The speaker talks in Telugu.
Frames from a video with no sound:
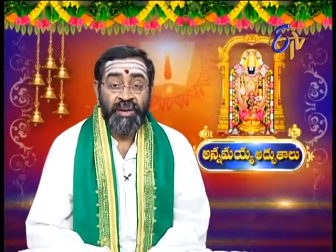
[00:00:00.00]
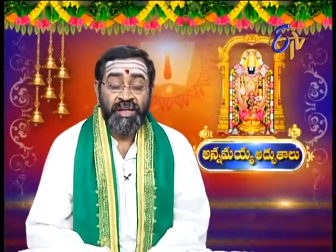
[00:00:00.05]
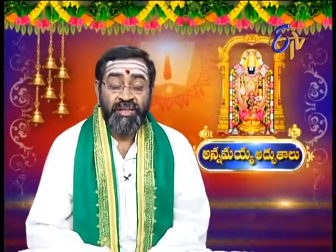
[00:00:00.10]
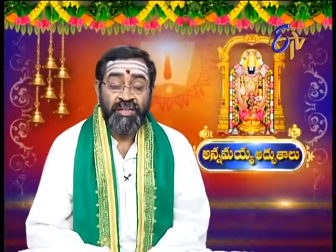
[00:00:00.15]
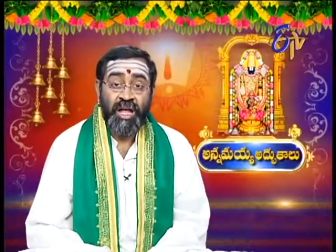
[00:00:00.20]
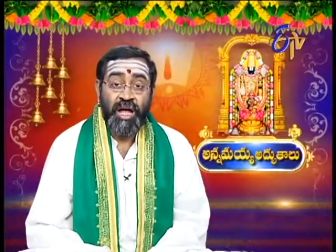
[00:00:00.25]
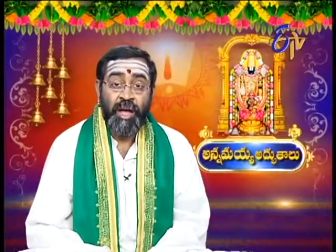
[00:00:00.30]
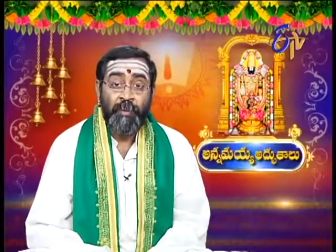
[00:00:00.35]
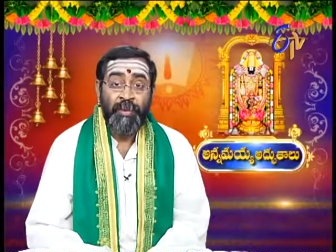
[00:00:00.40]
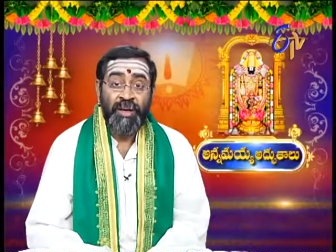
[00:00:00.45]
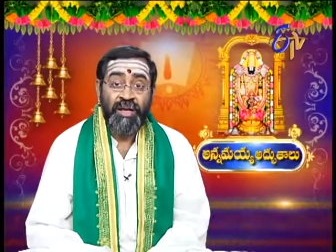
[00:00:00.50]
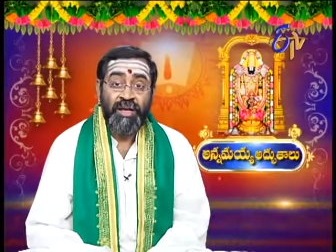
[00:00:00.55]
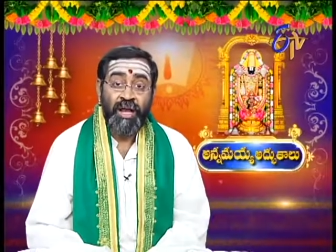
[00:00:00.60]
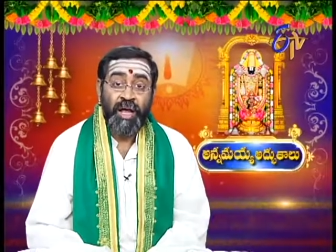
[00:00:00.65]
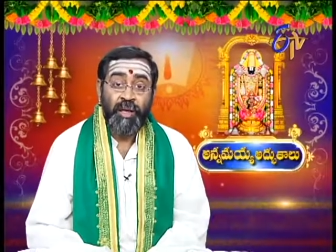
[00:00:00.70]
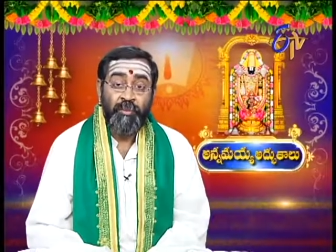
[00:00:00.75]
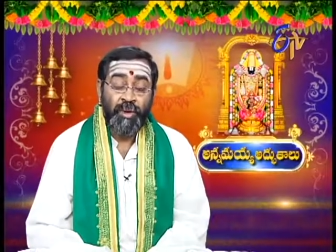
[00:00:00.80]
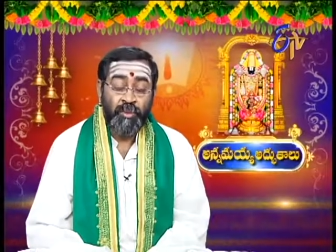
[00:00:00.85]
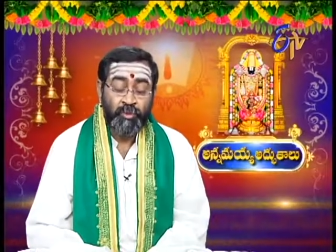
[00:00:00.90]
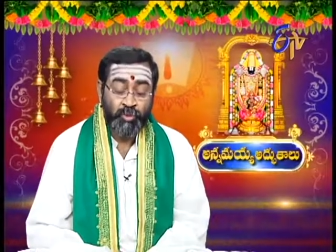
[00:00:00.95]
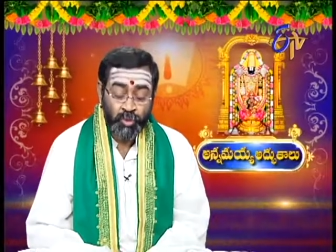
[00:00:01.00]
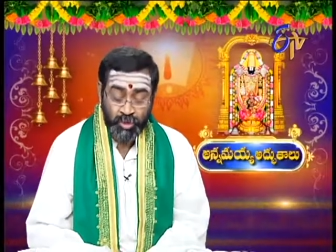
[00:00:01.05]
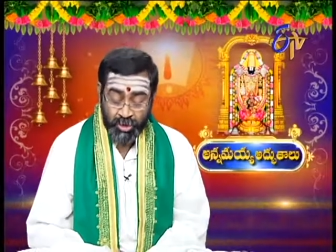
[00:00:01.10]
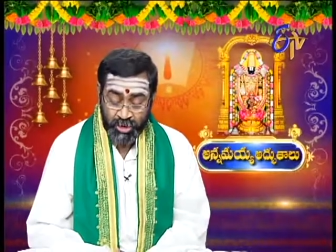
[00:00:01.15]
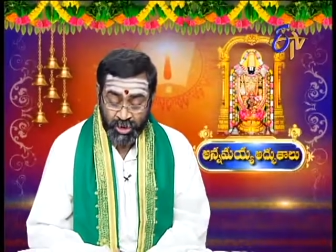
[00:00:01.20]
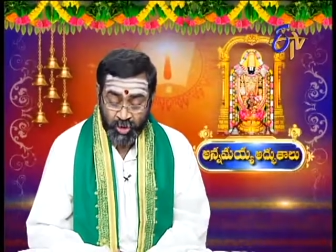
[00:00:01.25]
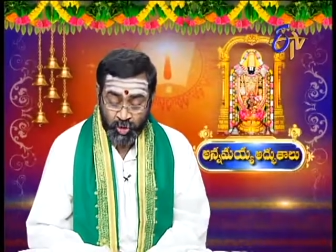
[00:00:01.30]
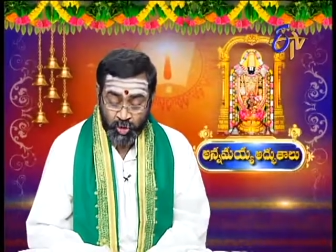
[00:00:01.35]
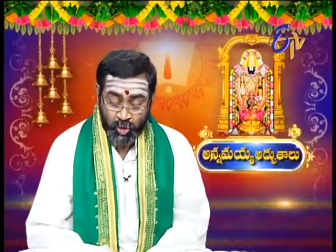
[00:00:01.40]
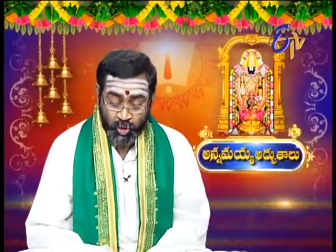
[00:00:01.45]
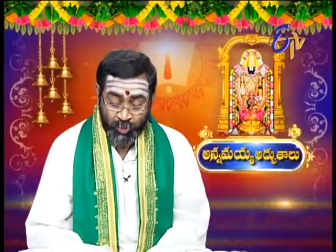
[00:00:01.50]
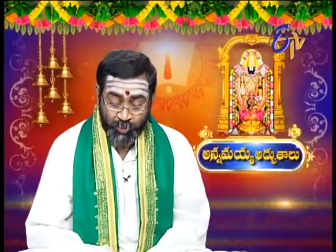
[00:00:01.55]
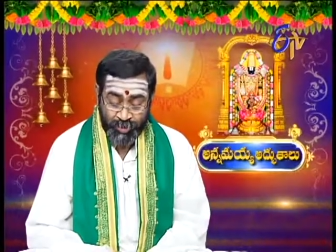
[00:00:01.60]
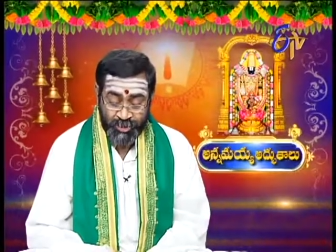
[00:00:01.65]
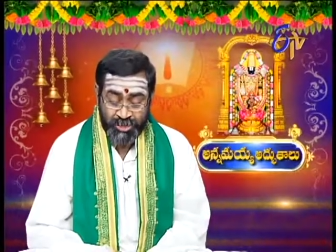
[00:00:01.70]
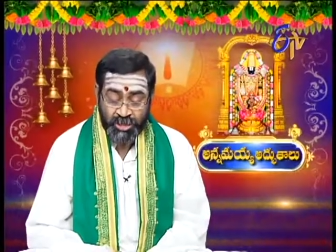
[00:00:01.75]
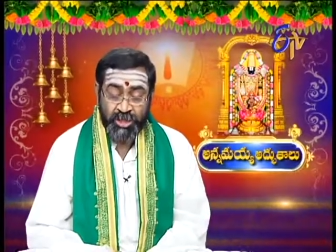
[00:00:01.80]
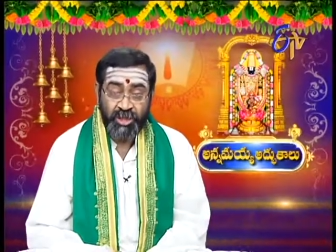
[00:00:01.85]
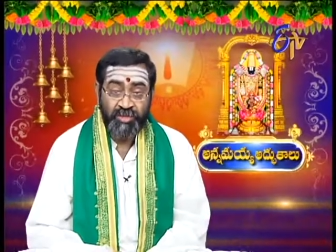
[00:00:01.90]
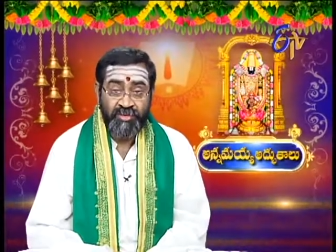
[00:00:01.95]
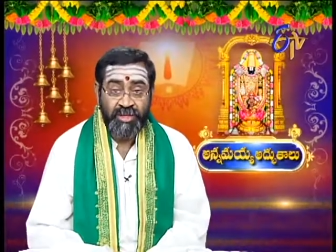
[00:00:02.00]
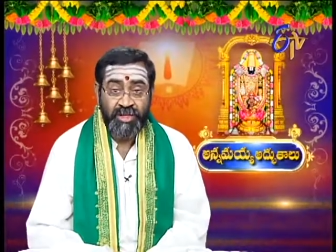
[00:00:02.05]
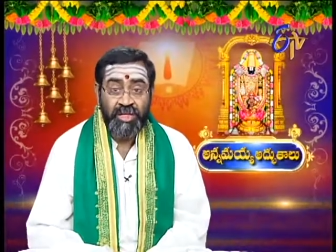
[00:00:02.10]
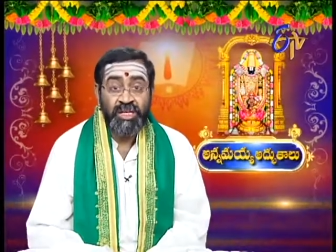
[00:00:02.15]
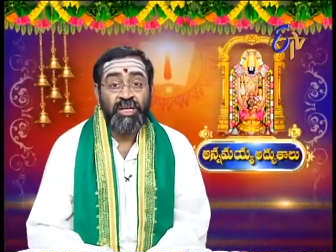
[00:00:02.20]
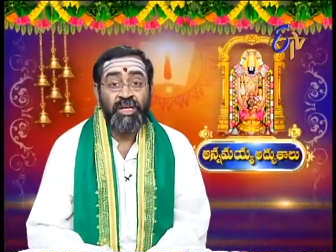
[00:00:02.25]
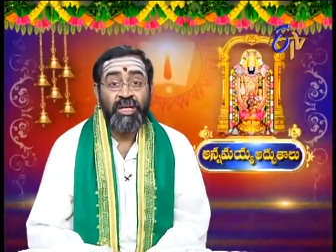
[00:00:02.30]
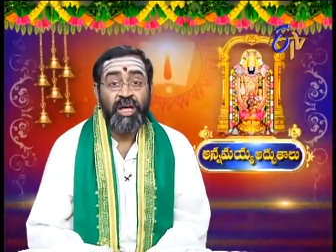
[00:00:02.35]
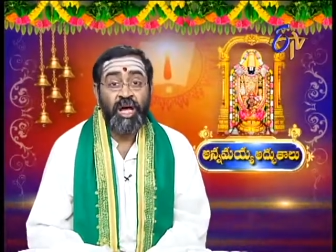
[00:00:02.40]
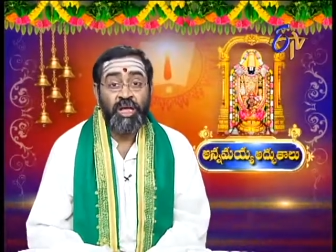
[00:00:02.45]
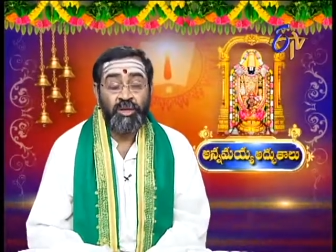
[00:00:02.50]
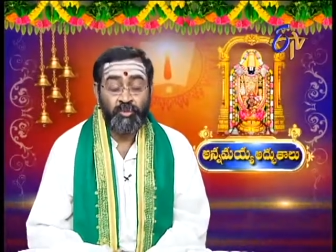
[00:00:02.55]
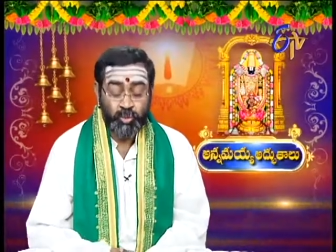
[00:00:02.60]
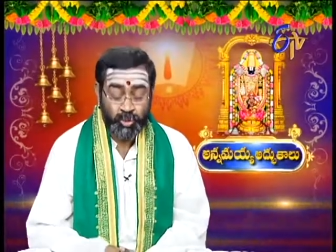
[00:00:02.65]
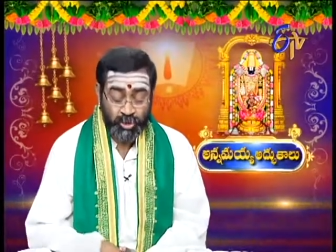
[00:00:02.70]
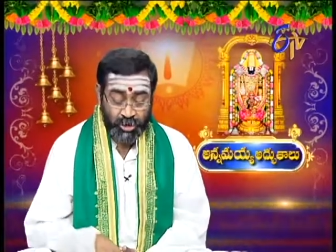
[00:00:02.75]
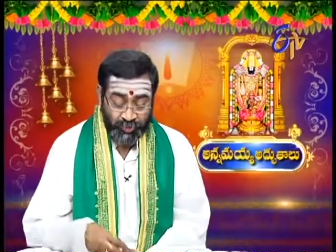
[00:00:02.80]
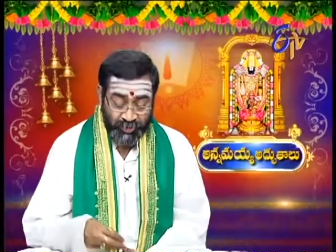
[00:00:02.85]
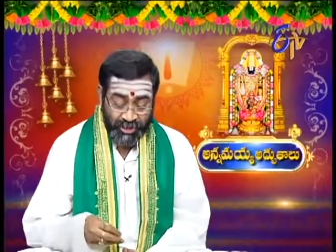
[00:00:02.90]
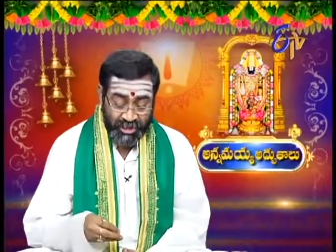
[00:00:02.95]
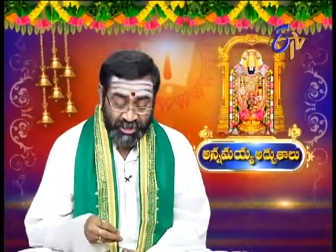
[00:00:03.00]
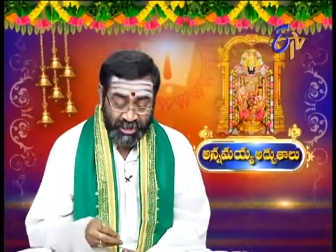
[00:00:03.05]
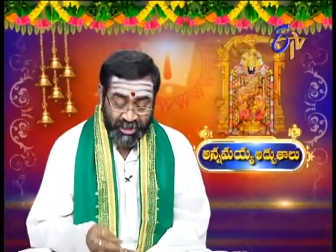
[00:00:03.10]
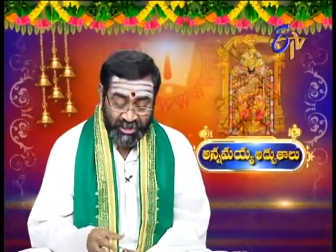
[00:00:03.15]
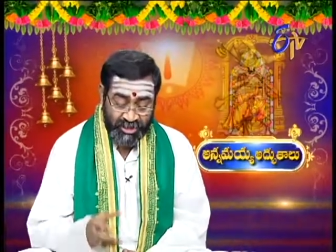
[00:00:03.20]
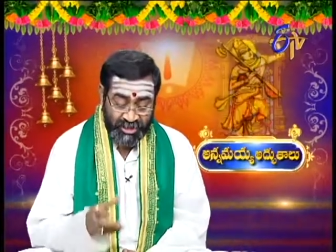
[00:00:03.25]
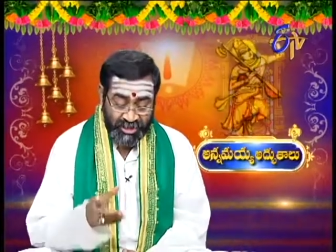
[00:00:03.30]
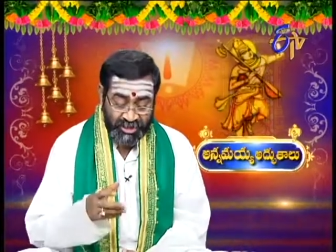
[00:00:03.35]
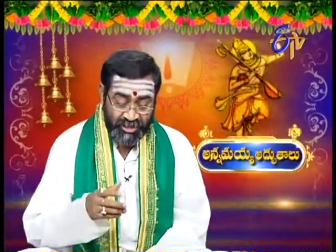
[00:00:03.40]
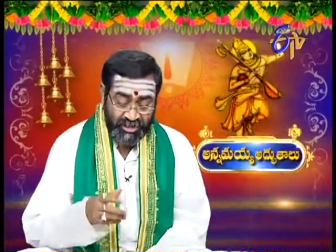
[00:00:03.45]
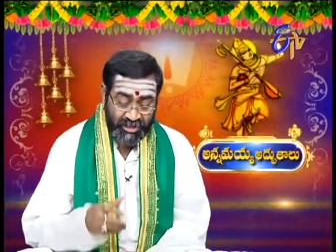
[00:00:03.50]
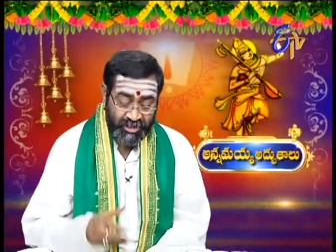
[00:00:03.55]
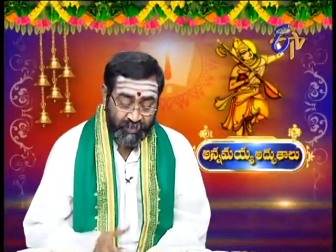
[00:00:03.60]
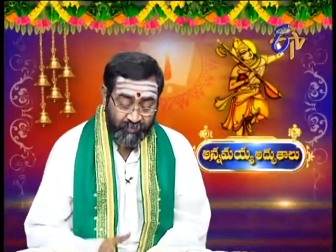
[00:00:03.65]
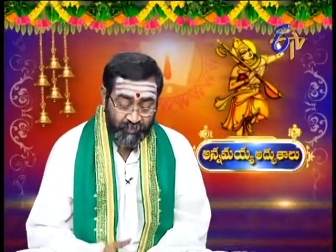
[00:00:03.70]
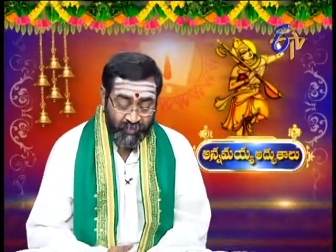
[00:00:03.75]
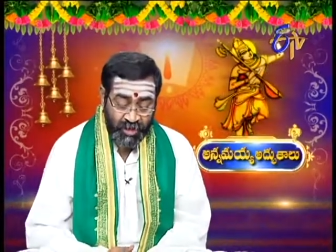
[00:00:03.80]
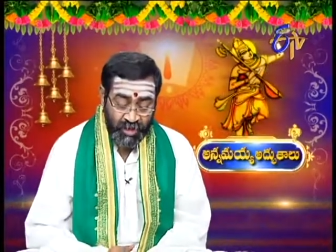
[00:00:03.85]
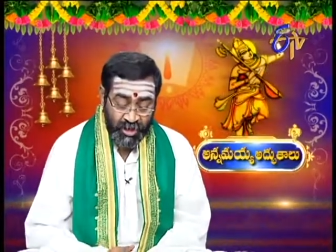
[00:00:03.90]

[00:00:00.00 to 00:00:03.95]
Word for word: ప్రతాప రామమూర్తిని చూపించినటువంటి అద్భుతమైన కీర్తన ఇది